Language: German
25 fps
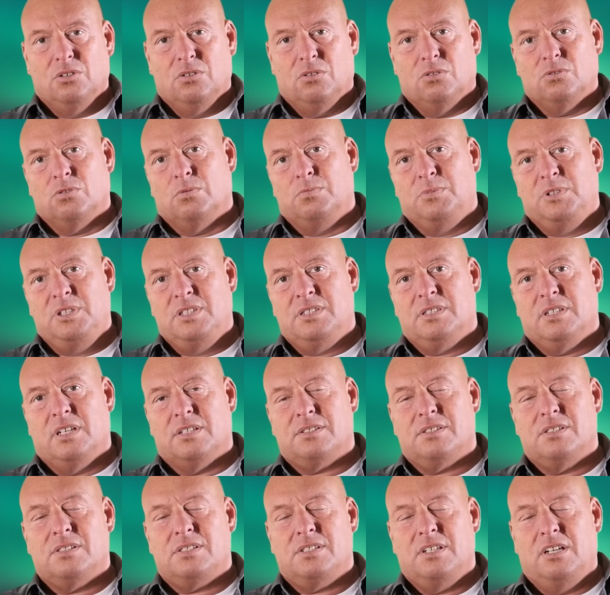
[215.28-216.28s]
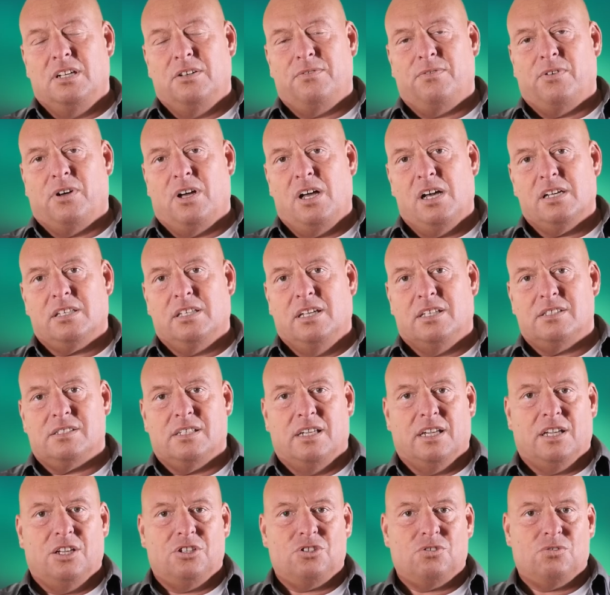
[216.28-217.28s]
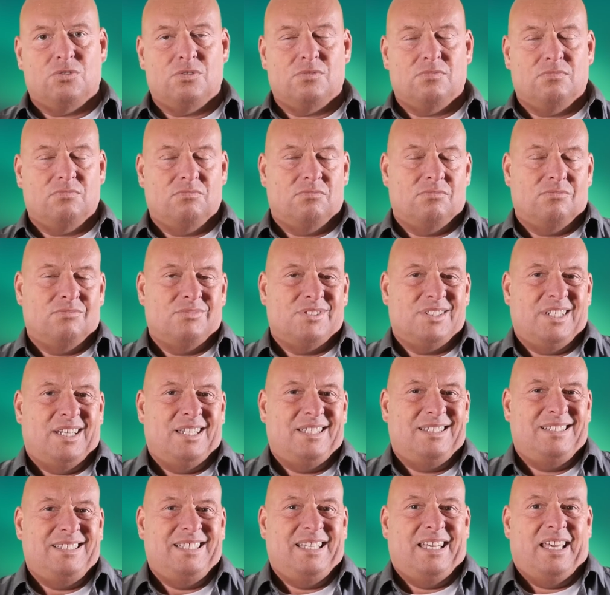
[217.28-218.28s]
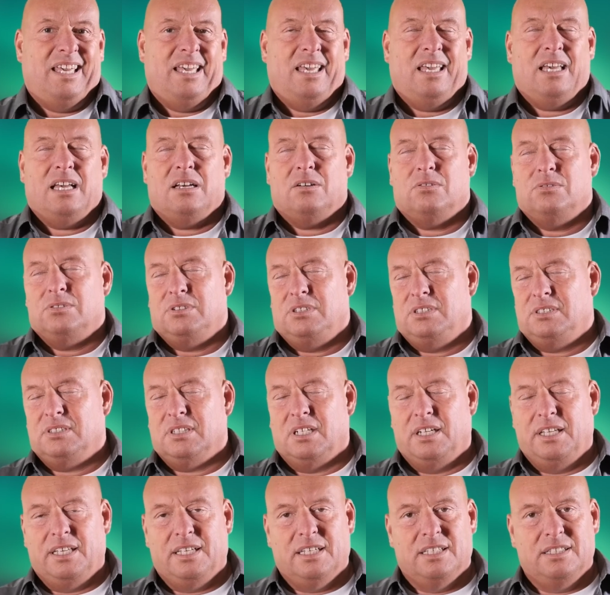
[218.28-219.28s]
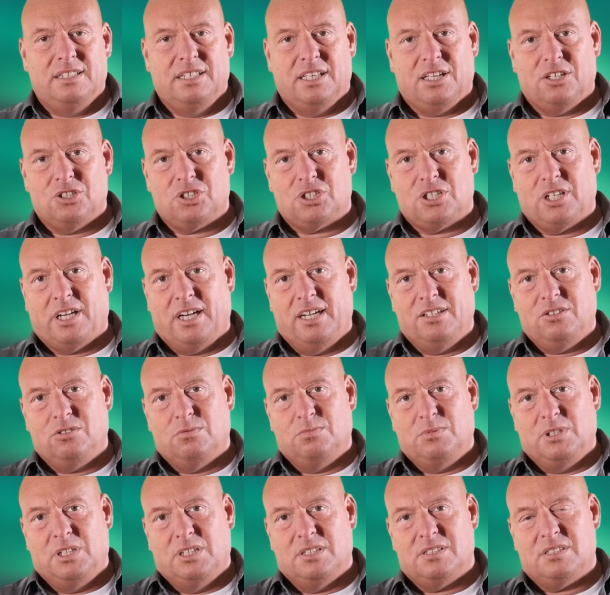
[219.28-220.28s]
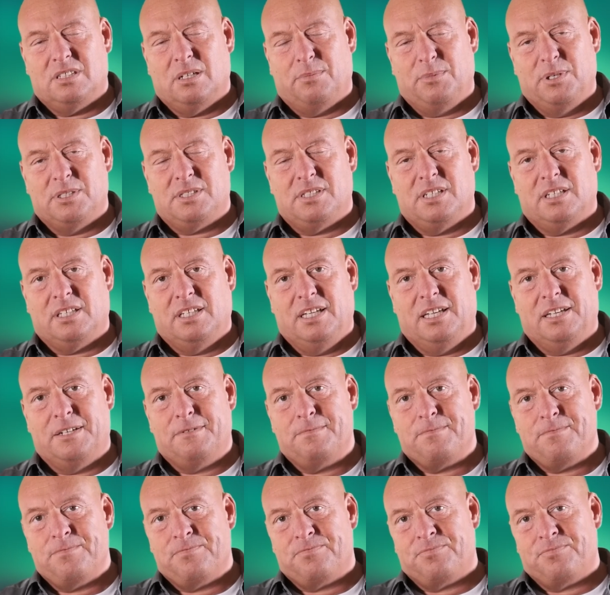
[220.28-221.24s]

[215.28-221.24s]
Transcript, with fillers: Und um diese essentielle Frage ging es eigentlich schon seit jeher und dieser legendäre Streit, um den es damals ja ging,